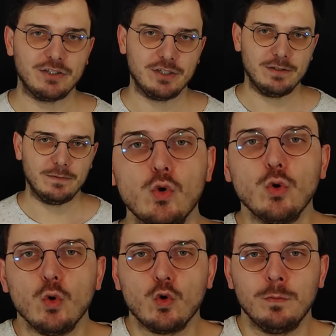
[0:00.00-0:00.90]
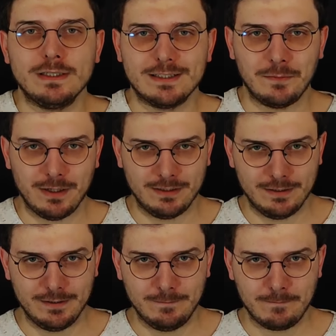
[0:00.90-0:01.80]
bence. Doğru okuma
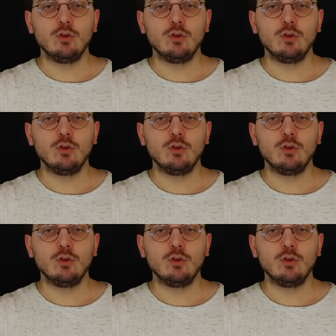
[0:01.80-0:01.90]
zamanları.